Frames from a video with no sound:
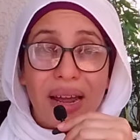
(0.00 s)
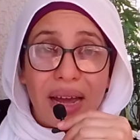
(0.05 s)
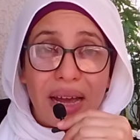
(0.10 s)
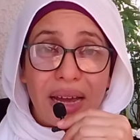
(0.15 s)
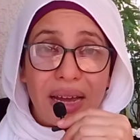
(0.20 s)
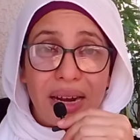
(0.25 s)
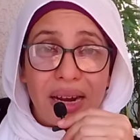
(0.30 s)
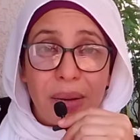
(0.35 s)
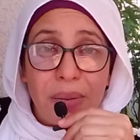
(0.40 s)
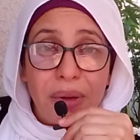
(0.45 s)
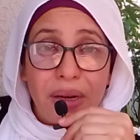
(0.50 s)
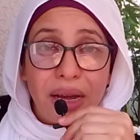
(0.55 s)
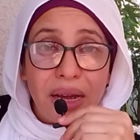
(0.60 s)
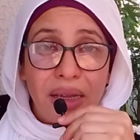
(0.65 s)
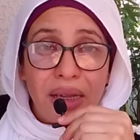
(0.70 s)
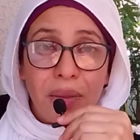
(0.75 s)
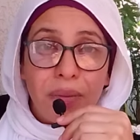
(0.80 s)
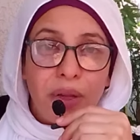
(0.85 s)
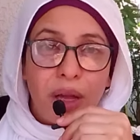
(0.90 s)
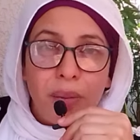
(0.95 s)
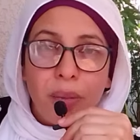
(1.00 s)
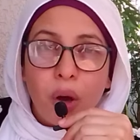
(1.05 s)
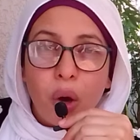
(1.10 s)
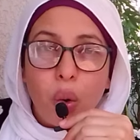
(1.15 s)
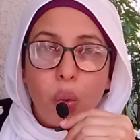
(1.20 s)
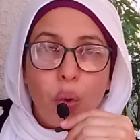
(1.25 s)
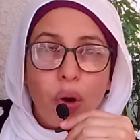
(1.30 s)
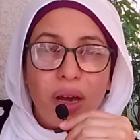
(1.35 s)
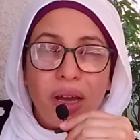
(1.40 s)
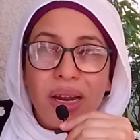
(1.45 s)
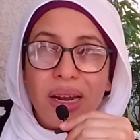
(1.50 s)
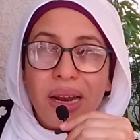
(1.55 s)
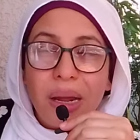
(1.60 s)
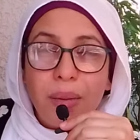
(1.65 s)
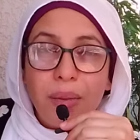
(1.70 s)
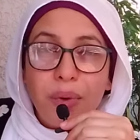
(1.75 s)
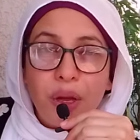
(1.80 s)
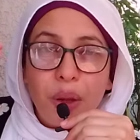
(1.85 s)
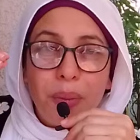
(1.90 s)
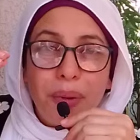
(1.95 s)
الآخر البني آدم ده ما هو
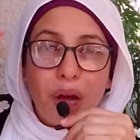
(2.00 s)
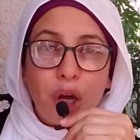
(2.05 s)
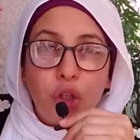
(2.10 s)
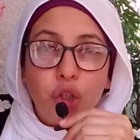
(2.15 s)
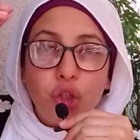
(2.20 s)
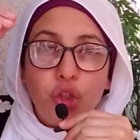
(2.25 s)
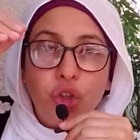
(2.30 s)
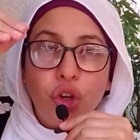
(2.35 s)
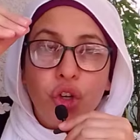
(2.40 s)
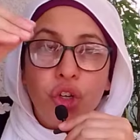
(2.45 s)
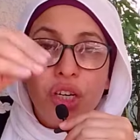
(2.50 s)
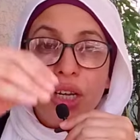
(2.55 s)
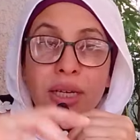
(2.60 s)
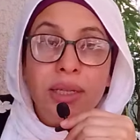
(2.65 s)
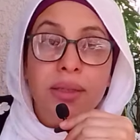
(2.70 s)
إلا بيبقى شطان